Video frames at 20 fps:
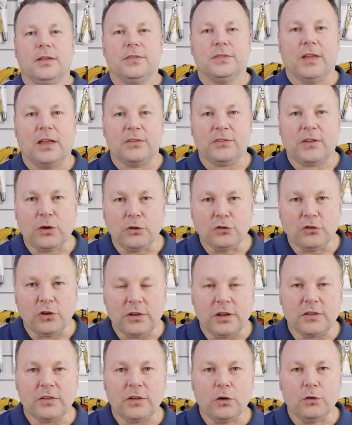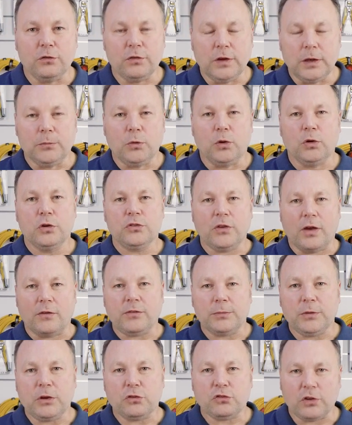Na zakończenie tego filmu chciałem
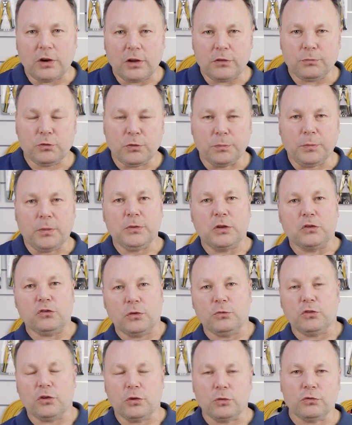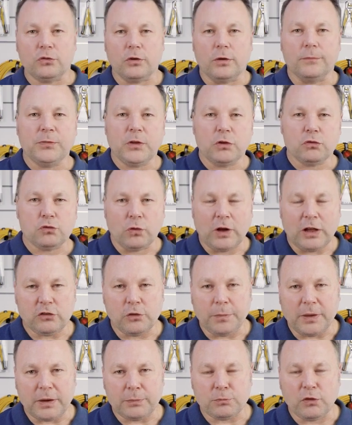Wam jeszcze raz przypomnieć, czym się różnią
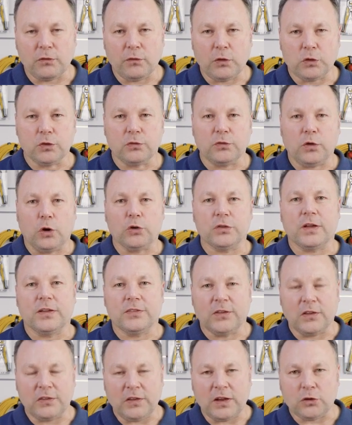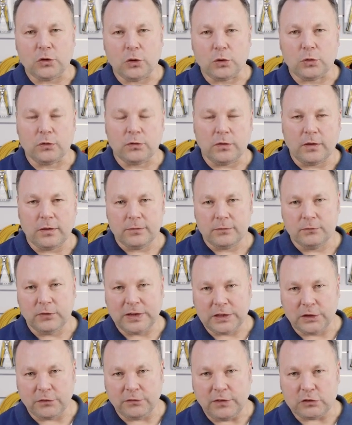szukacze par przewodów od detektorów
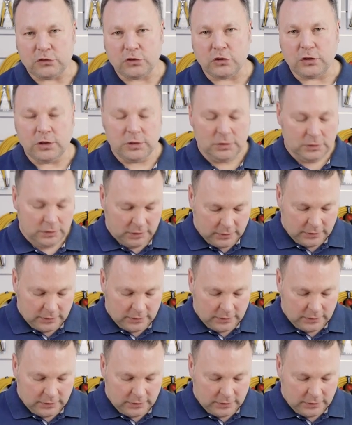wykrywaczy.